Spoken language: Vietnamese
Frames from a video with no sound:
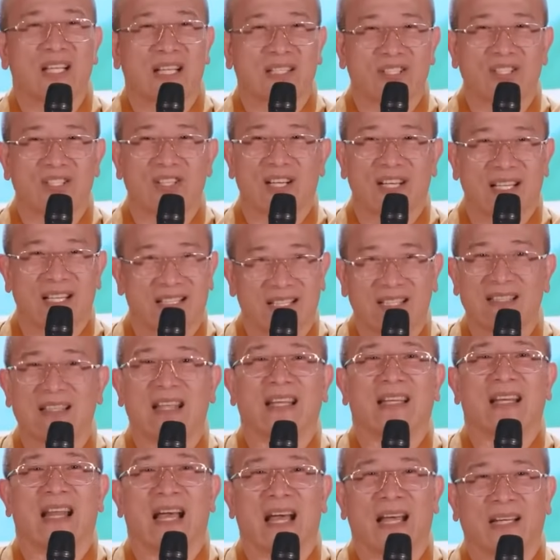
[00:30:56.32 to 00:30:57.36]
ra trường lại rất
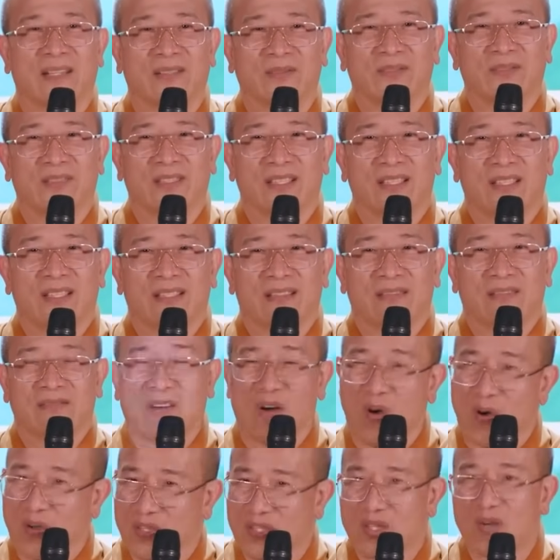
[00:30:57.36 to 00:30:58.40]
thành đạt
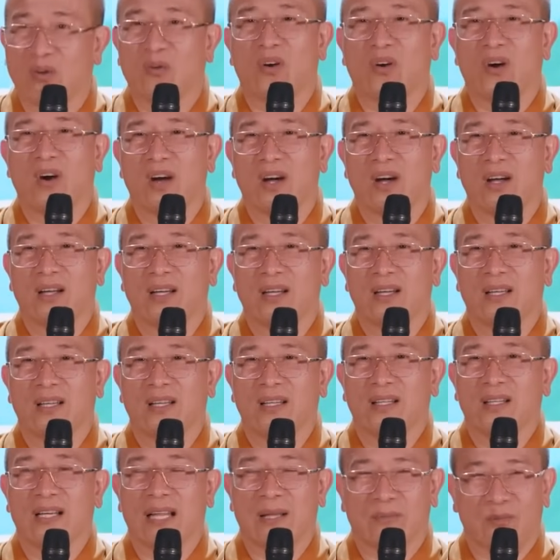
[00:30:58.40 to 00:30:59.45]
và họ giàu có,
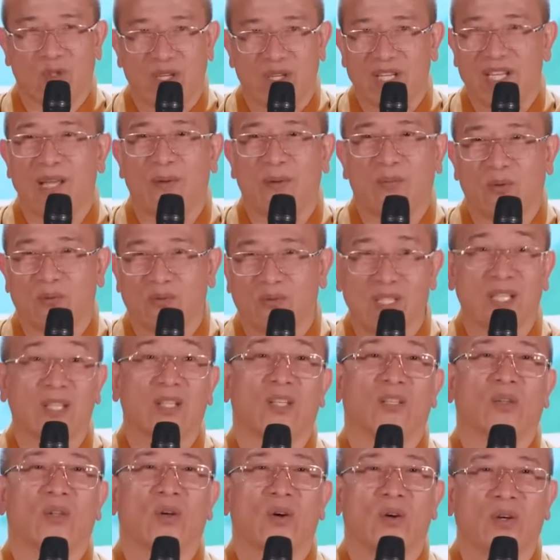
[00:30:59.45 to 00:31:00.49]
làm doanh nghiệp cũng
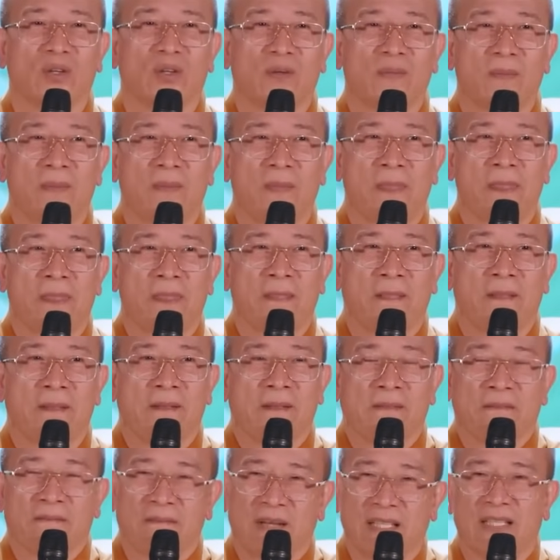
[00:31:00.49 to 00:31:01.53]
rất là tốt.
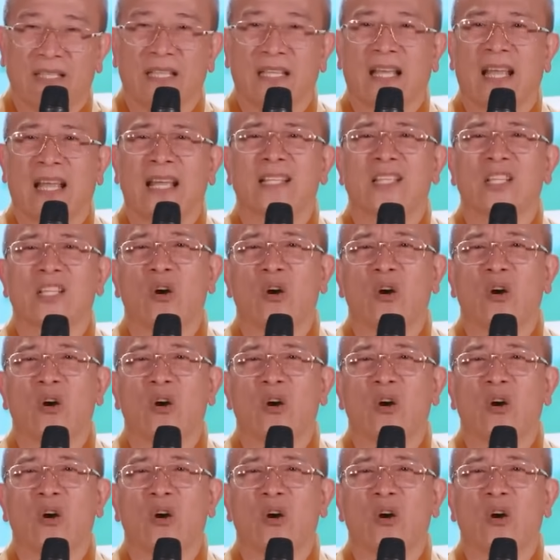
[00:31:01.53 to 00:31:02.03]
Vậy thì cái